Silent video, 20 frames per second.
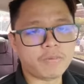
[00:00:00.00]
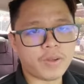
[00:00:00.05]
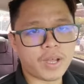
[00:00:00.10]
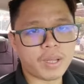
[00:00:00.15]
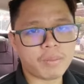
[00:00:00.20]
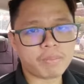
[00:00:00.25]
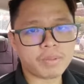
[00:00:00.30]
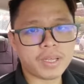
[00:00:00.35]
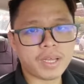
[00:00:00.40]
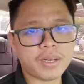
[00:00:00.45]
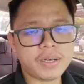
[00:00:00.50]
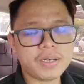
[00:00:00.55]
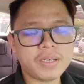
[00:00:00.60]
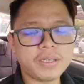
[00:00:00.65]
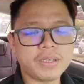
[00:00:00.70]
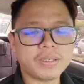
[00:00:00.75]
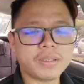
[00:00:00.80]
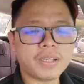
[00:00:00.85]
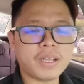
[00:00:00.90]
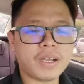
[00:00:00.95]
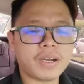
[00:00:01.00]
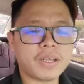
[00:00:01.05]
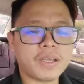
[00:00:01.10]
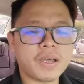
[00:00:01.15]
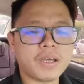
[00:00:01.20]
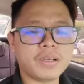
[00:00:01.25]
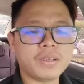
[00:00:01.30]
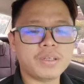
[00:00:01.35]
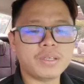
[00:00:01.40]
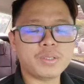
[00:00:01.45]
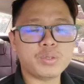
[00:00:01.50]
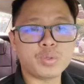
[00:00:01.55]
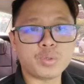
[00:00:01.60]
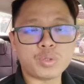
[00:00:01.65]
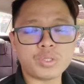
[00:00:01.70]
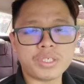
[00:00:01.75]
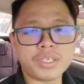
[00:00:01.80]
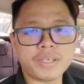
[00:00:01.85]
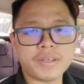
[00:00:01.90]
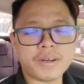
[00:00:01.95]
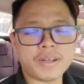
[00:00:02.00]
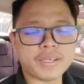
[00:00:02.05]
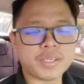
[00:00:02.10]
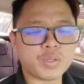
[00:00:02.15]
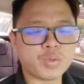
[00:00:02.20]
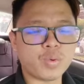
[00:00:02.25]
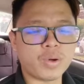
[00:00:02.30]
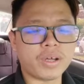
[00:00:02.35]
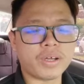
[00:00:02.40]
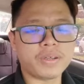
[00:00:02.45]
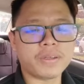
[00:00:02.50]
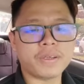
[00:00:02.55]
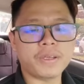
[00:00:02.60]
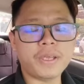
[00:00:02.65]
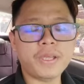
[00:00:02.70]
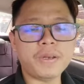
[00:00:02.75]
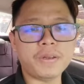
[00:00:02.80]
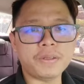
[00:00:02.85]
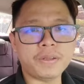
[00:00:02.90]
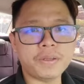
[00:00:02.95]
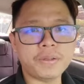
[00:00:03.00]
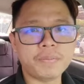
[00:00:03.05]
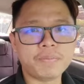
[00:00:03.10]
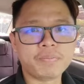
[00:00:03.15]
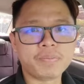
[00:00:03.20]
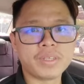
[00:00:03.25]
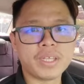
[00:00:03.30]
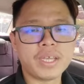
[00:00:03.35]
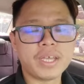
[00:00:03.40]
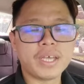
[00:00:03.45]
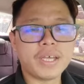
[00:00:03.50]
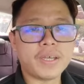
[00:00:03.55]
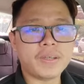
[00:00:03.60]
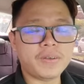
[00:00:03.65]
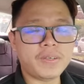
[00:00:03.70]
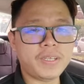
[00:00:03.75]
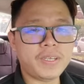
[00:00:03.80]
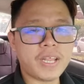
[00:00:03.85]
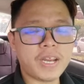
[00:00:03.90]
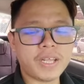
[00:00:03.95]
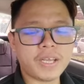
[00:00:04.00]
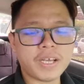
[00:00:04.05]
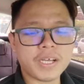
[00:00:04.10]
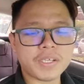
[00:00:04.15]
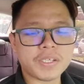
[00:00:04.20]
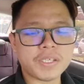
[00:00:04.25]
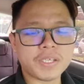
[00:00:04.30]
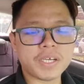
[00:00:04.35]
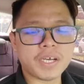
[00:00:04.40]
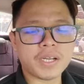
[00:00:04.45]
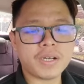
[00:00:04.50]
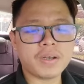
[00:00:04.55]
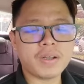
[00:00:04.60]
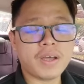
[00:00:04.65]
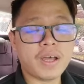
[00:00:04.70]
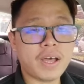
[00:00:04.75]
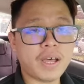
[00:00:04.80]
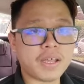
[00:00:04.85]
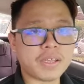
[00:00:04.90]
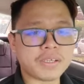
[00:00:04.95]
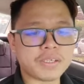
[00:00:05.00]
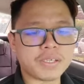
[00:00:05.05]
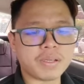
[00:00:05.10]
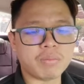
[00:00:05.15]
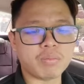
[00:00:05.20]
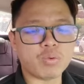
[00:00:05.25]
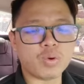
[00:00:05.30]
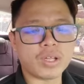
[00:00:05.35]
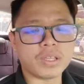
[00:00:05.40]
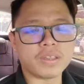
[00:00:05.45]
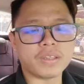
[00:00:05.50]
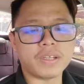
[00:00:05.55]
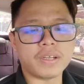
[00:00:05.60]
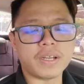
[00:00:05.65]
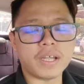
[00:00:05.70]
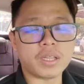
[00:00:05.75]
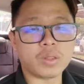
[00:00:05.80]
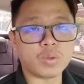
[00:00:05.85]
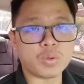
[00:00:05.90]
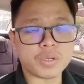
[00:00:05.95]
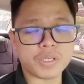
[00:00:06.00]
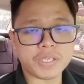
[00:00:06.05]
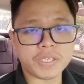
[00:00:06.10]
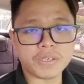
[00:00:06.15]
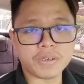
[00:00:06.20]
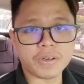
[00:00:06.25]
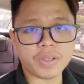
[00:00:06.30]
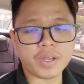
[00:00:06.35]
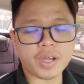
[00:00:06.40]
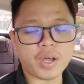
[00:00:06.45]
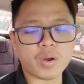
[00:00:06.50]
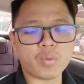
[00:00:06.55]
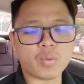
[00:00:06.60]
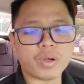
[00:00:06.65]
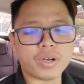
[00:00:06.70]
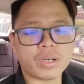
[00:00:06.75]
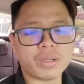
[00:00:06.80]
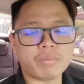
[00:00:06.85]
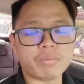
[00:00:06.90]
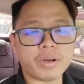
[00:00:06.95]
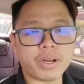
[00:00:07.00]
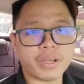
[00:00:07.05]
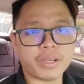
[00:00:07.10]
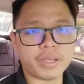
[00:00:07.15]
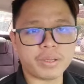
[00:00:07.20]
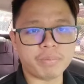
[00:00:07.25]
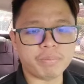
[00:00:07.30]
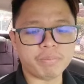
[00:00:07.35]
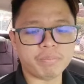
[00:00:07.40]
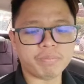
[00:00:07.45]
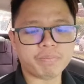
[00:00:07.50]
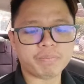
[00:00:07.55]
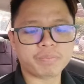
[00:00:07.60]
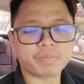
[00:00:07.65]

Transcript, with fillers: Difahamkan, tarian cuci rasuah ini didedikasikan khas buat Datuk Seri Anwar Ibrahim.